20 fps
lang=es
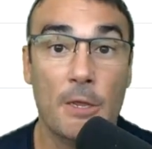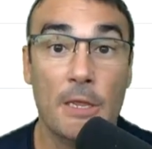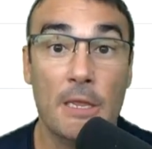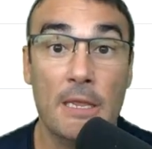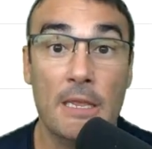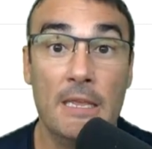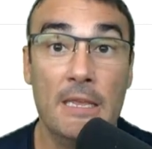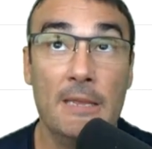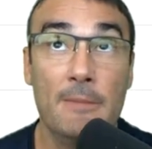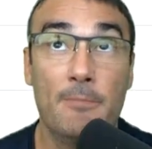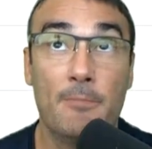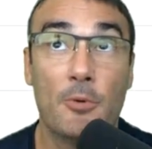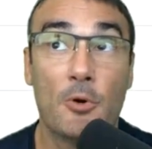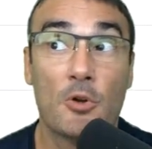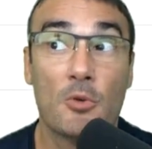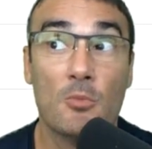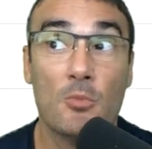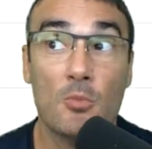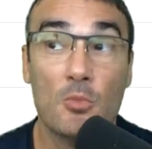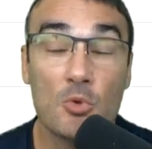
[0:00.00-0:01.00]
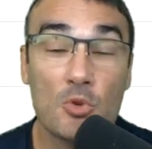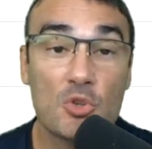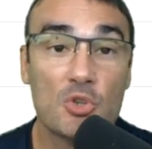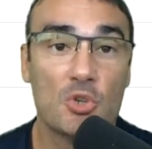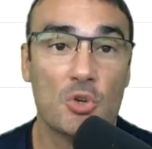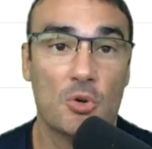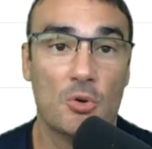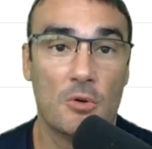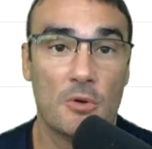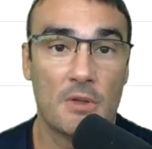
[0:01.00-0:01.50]
Y por
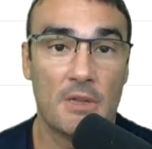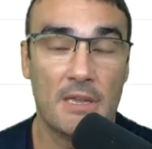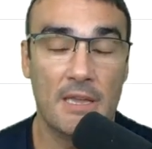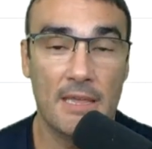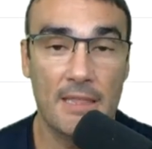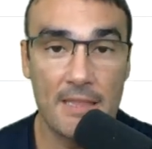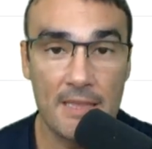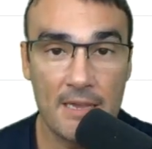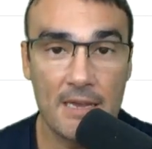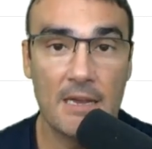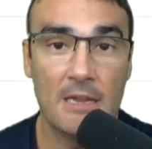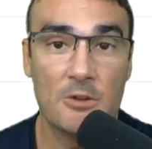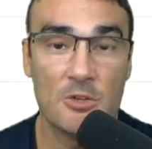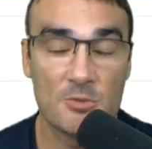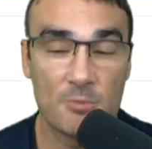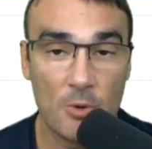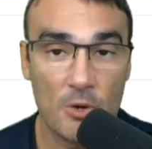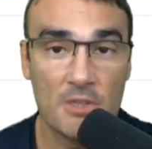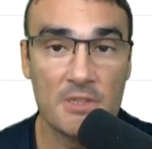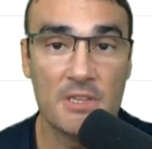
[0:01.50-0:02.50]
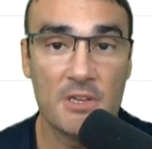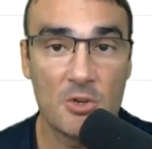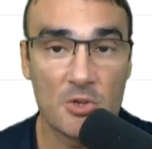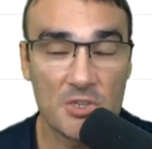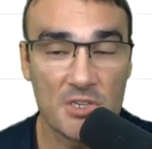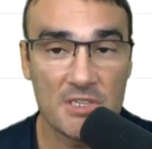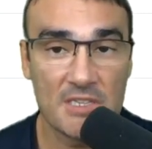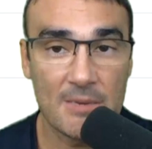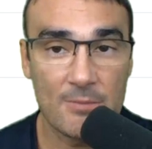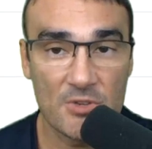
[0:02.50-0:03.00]
mucho que digan los
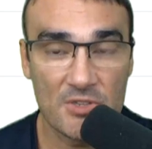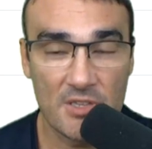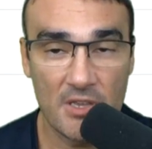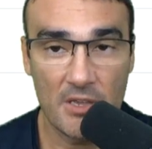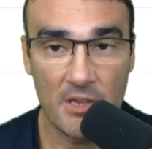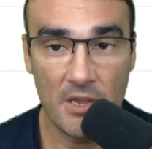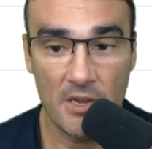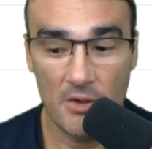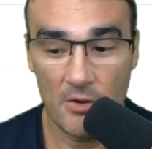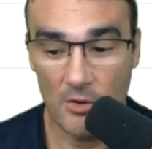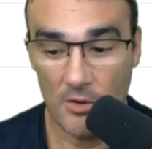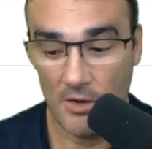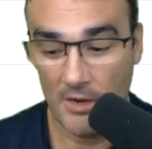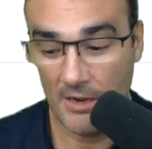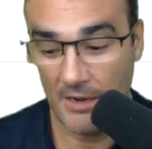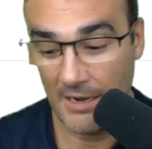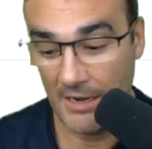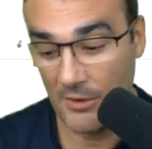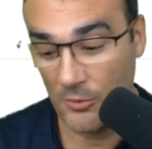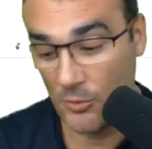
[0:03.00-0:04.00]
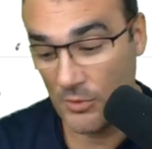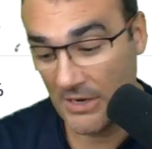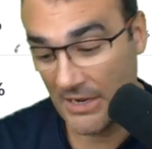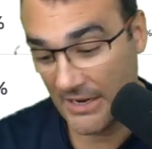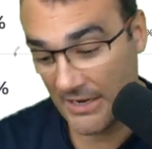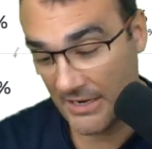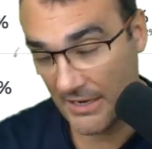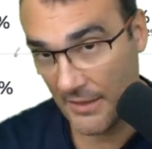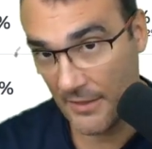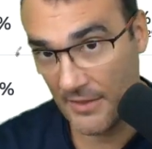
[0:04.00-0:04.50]
políticos, estamos de lleno en una
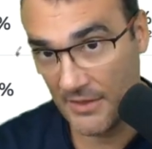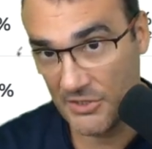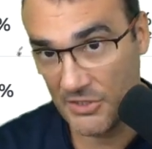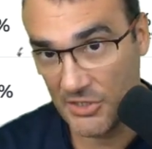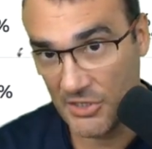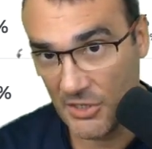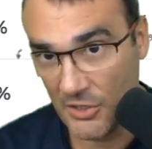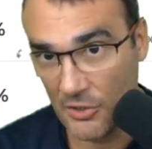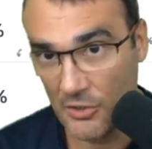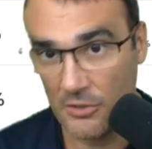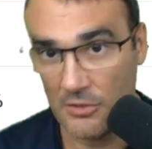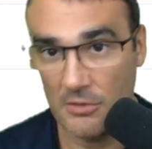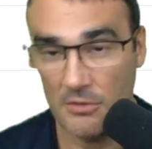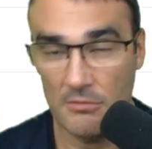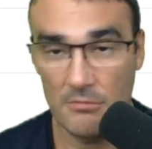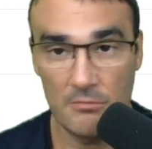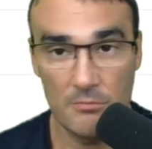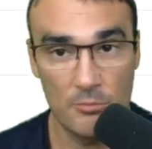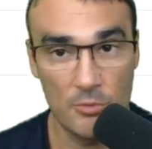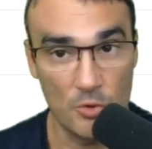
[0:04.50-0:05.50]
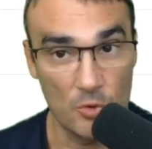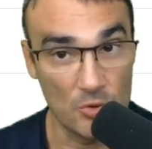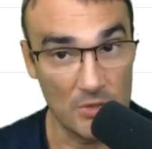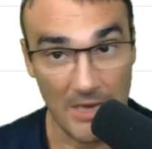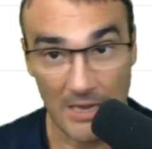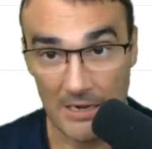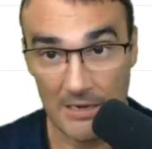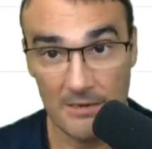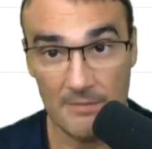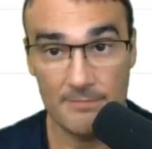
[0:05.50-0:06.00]
recesión
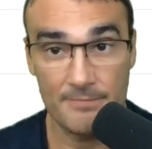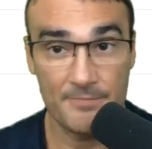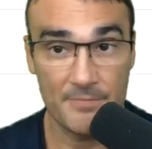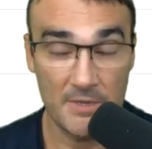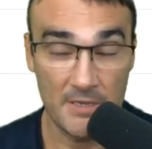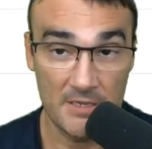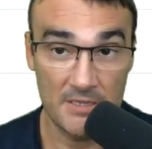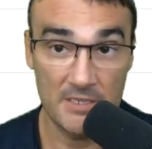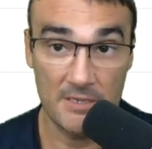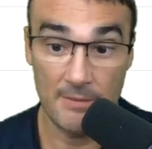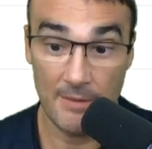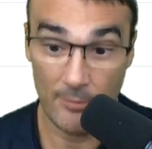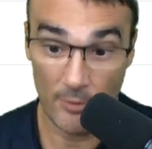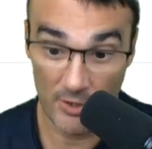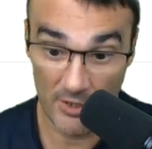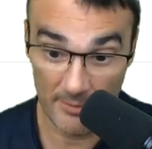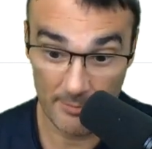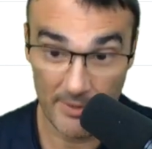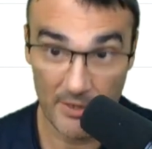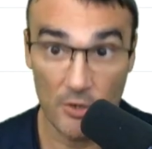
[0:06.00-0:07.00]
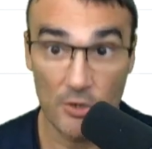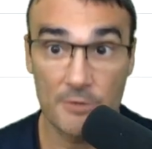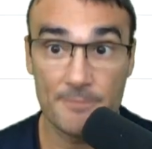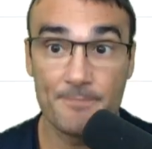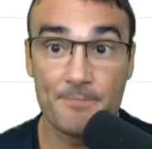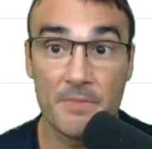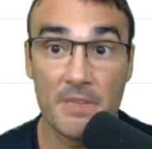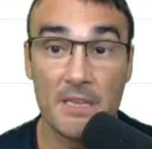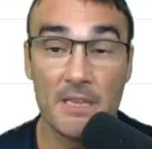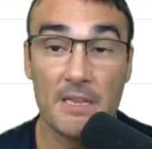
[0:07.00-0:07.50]
brutal y se va a poner peor.
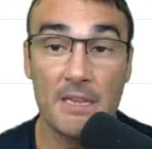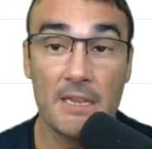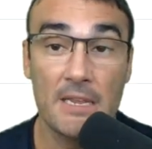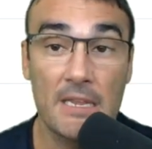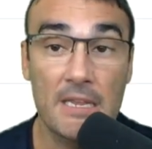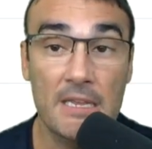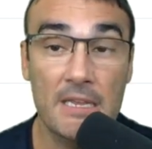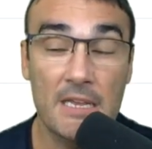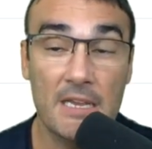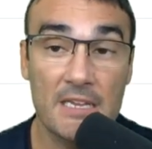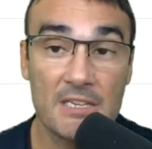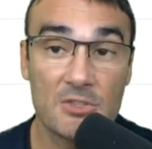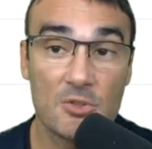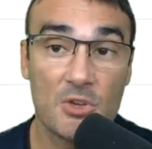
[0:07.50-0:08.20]
Y estoy